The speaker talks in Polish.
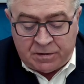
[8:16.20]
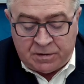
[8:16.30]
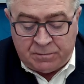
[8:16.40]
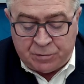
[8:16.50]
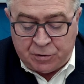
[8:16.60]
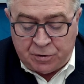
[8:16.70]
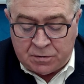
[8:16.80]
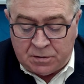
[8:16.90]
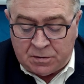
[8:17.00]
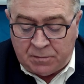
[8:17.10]
y,
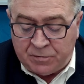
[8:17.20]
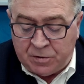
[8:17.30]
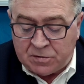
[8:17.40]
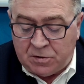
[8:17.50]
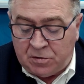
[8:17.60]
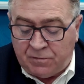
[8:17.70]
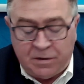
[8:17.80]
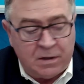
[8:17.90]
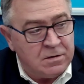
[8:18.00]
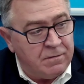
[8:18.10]
przyniosłem sobie wnioski o
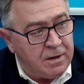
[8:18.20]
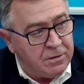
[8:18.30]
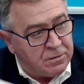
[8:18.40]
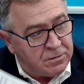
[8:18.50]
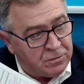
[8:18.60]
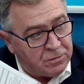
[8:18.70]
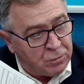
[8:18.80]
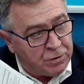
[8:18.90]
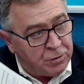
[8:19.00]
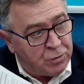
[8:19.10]
dofinansowanie. To są
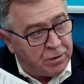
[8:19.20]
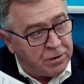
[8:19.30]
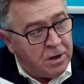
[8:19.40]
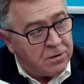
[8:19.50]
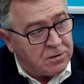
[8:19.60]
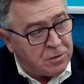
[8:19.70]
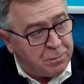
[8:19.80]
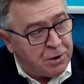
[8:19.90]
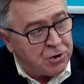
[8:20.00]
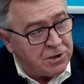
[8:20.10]
druki, które, to są
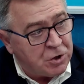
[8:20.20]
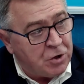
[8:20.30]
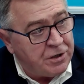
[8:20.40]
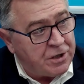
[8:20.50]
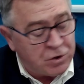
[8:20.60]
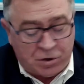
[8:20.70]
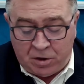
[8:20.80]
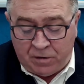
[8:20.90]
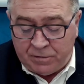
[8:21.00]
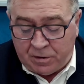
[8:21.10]
pierwsze Widzę strony Polski każdego
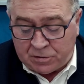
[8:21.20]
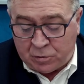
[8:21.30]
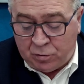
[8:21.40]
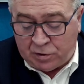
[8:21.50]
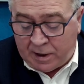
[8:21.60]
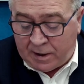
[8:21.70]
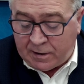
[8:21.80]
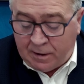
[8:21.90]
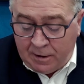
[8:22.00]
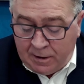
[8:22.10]
Ład, tak, wniosku. Tak, jest tak.
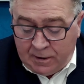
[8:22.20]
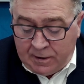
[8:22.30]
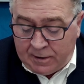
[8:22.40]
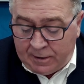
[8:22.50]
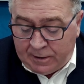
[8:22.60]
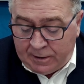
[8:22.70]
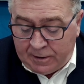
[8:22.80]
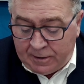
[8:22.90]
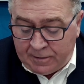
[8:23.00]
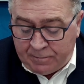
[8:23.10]
Na, na e,
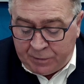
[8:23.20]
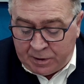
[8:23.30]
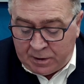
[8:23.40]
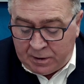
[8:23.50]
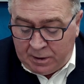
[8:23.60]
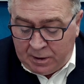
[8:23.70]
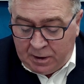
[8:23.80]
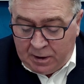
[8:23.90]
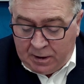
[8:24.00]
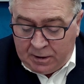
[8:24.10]
metryczce na y,
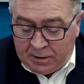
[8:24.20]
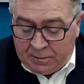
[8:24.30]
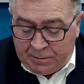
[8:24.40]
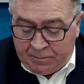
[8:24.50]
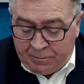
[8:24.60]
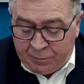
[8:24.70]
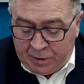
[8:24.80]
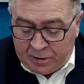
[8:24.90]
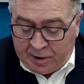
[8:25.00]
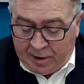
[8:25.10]
górze, sygnaturka. E,
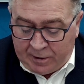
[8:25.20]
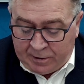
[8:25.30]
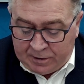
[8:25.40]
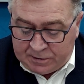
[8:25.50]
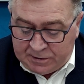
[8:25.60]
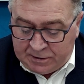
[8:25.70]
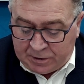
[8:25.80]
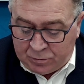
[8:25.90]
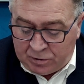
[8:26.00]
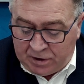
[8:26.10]
mhm. Tak, jest
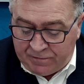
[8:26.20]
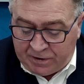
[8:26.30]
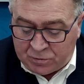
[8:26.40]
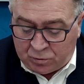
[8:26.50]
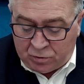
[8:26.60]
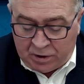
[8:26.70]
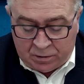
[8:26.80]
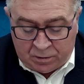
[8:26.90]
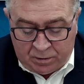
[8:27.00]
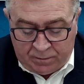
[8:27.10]
sygnaturka, infrastruktura
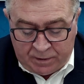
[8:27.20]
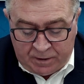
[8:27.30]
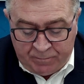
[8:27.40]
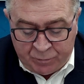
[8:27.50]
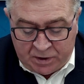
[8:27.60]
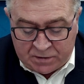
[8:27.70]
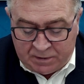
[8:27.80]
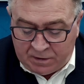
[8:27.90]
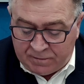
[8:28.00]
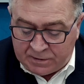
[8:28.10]
drogowa,
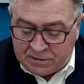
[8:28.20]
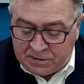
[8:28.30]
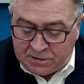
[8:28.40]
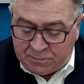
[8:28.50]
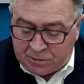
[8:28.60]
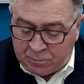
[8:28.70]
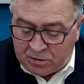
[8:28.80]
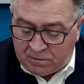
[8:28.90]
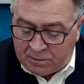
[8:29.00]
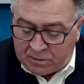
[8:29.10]
nazwa inwestycji,
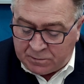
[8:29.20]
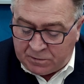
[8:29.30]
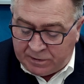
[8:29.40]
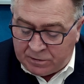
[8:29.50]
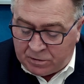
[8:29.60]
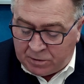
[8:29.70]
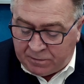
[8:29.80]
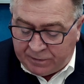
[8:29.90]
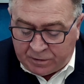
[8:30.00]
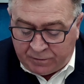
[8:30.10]
przebudowa, rozbudowa drogi
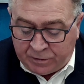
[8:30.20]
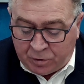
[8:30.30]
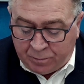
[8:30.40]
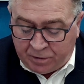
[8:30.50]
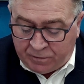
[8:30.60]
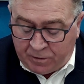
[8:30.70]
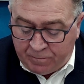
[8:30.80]
powiatowej do Piewo